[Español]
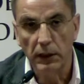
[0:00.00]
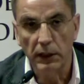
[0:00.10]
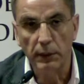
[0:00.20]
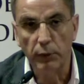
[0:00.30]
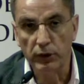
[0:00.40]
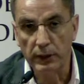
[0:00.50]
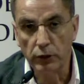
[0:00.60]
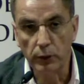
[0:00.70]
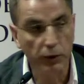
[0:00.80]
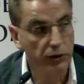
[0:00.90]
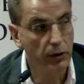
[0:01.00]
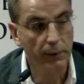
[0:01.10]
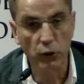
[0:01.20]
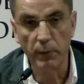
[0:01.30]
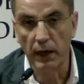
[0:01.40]
Y por lo tanto, por eso le
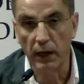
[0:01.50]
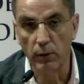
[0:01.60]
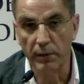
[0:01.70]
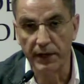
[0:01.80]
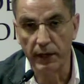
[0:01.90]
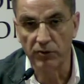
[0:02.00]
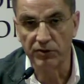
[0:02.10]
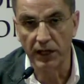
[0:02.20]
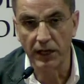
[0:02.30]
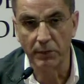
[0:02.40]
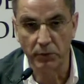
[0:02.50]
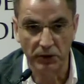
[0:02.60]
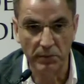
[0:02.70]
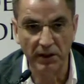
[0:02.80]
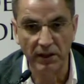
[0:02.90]
preocupa a la compañera concejal que por
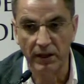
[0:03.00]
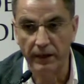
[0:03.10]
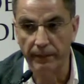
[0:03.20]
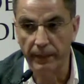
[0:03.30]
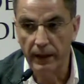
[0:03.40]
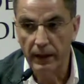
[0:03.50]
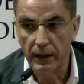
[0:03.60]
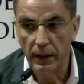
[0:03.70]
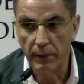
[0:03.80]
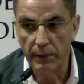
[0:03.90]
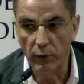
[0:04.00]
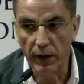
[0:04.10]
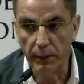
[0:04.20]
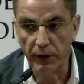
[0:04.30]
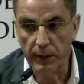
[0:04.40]
temas de, en primer
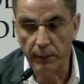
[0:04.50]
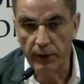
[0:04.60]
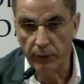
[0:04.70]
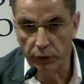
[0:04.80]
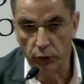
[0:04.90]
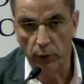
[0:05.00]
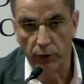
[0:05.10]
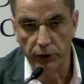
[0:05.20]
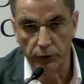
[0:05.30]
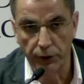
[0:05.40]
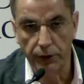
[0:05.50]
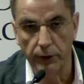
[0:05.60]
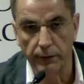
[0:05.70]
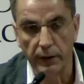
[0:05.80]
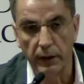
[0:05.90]
lugar, porque disponemos de un nuevo
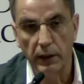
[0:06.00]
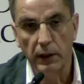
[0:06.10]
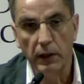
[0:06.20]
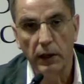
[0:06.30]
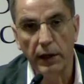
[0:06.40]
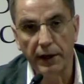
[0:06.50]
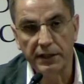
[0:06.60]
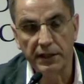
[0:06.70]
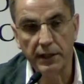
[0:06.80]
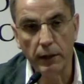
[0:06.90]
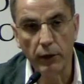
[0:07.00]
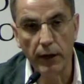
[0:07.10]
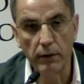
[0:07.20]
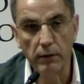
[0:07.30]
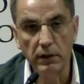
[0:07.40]
auditorio eh, recién
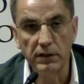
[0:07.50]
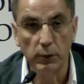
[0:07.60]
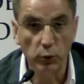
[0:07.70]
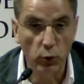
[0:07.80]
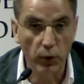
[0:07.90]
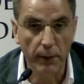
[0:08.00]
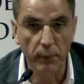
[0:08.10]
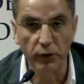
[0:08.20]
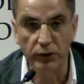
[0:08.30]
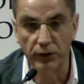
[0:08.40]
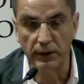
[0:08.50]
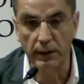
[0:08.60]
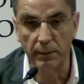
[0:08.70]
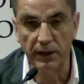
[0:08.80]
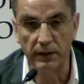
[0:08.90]
inaugurado, en segundo lugar, por cuestiones
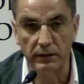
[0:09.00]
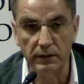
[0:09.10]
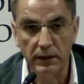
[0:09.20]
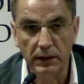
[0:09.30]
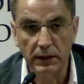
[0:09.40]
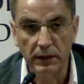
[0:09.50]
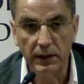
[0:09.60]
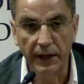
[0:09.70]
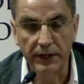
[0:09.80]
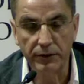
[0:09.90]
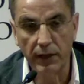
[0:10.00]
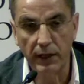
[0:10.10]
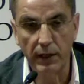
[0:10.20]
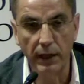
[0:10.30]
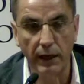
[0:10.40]
también de
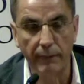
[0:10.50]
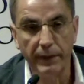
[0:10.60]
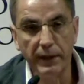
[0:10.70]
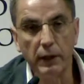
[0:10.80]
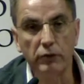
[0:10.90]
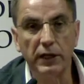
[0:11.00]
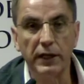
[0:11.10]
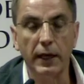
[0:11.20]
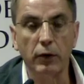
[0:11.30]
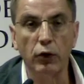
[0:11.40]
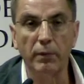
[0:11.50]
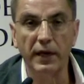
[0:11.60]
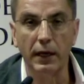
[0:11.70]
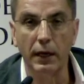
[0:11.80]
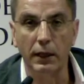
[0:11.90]
racionalidad y de austeridad
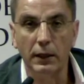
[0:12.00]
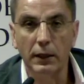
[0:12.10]
económica,